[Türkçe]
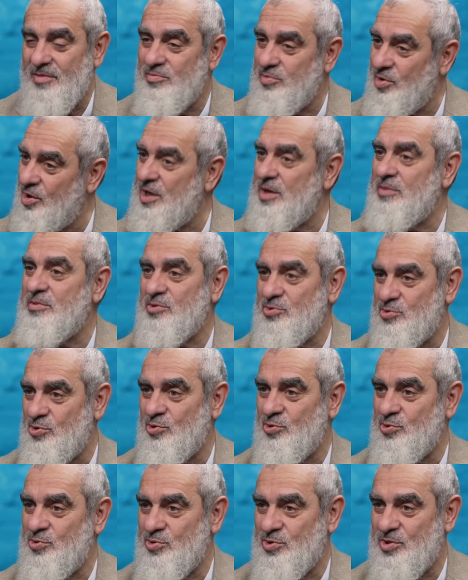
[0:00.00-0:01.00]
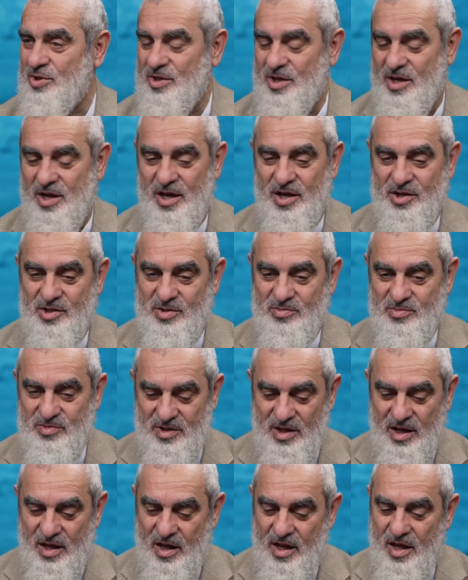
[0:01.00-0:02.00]
böyle bir sorun çıktı evet.
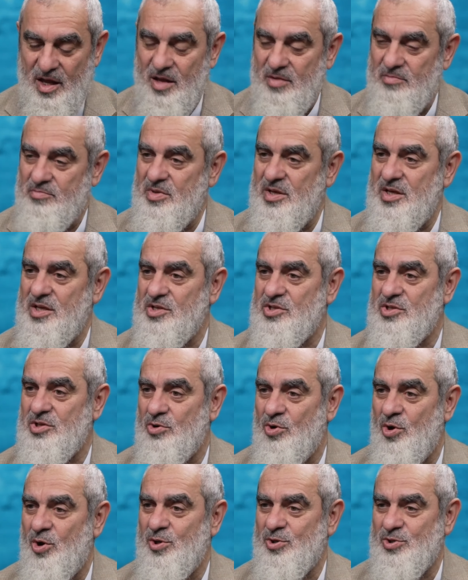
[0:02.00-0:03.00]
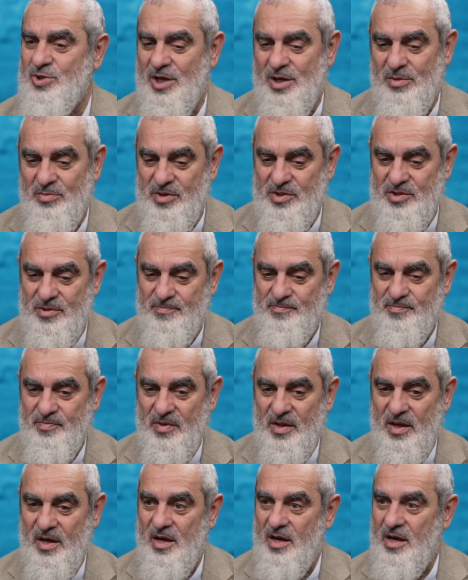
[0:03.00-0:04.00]
karşımıza. Birinci ölçeğimiz
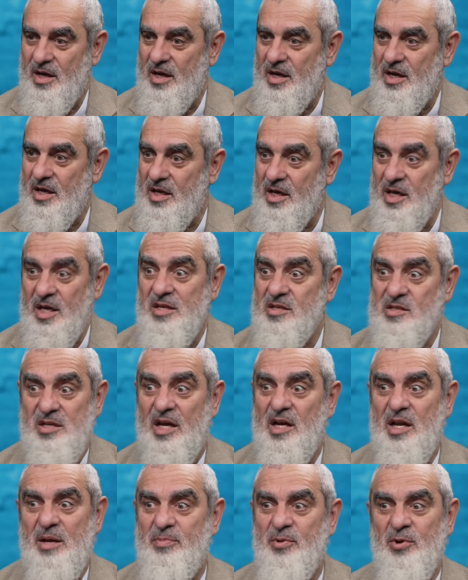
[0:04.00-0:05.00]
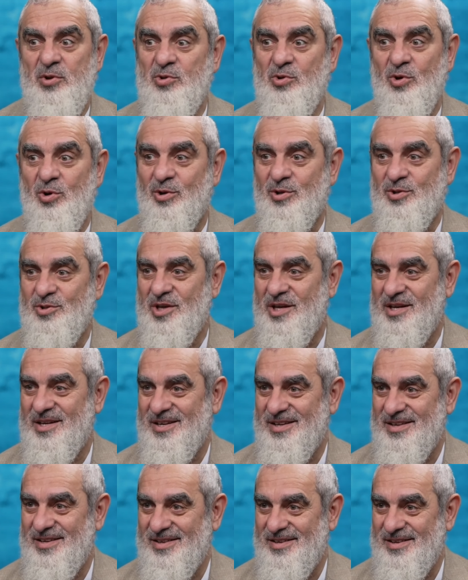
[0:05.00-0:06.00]
İnsan hep önde olacak.
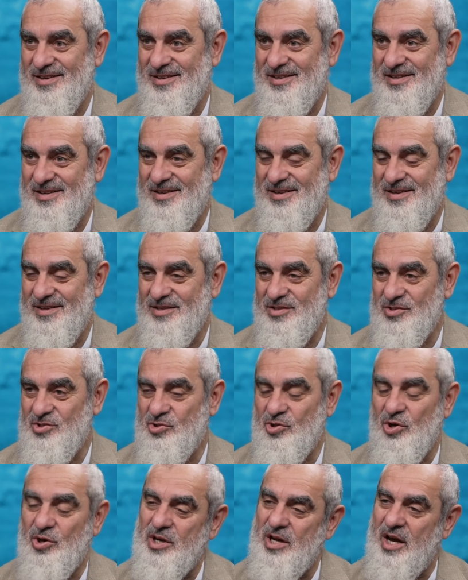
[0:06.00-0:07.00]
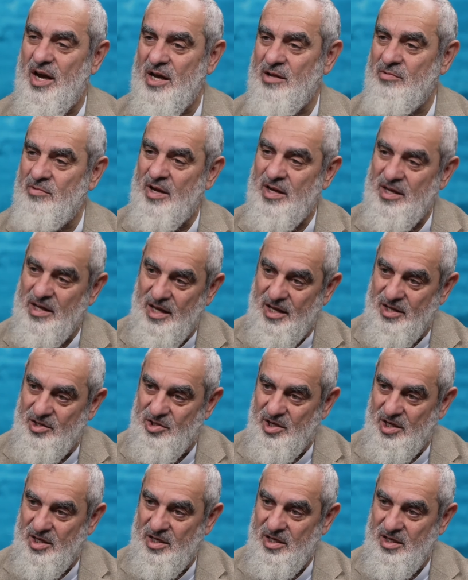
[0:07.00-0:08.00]
Evet. Sonra hayvan
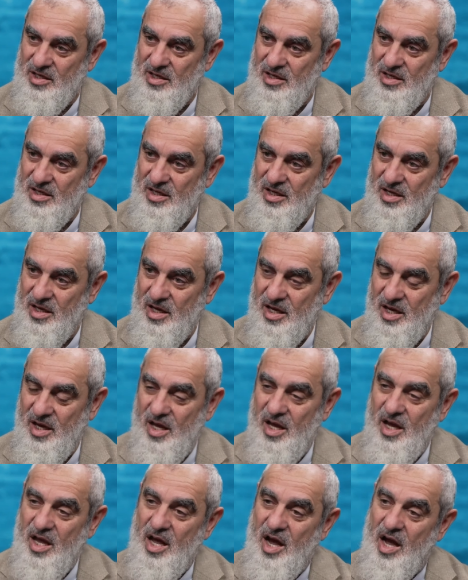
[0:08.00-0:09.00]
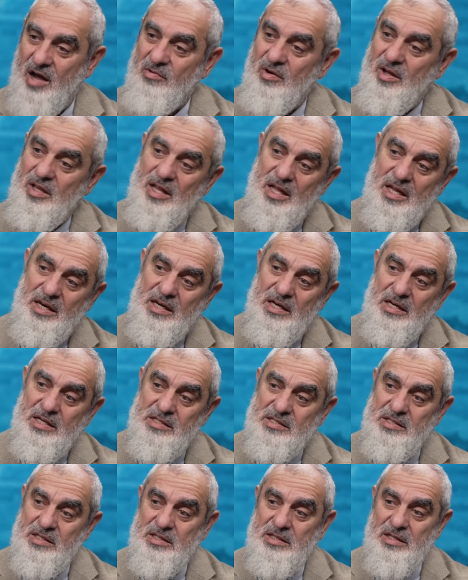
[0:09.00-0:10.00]
gelecek. Hayvanlar
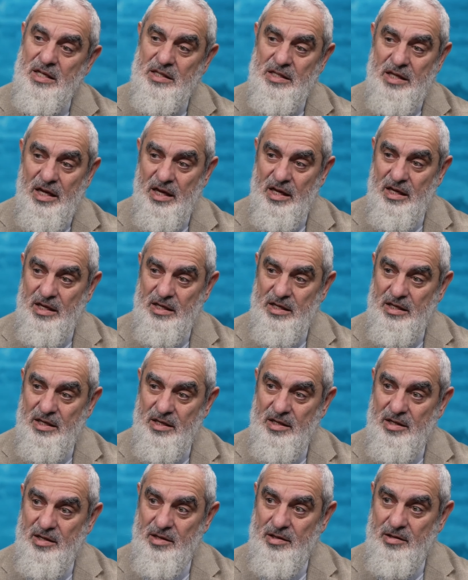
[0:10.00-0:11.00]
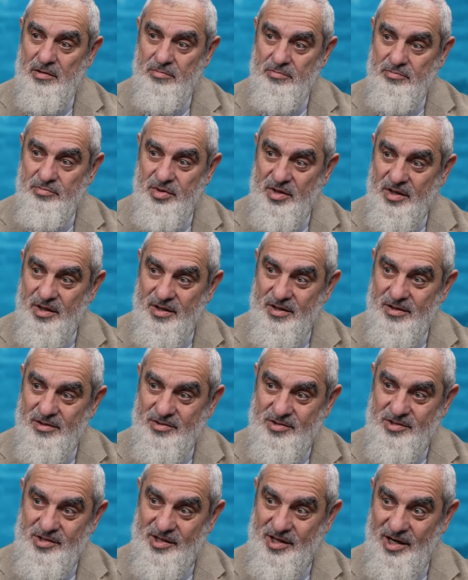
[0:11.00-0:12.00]
arasında da bir
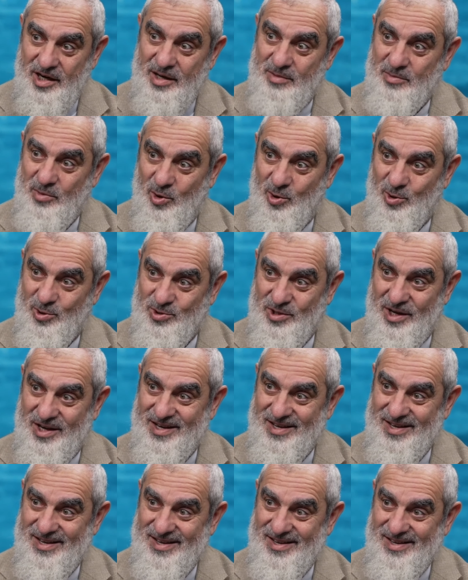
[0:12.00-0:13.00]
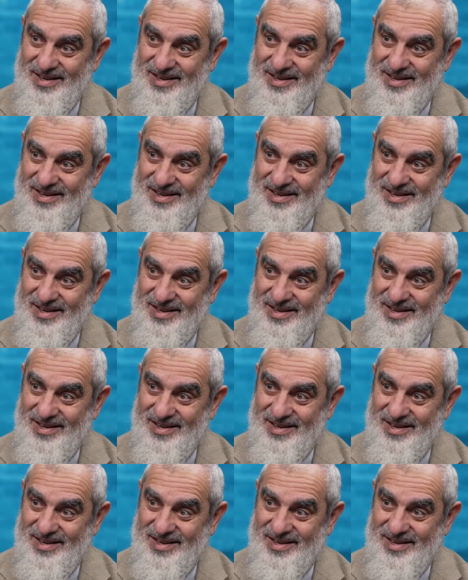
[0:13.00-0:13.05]
sıralama olacak.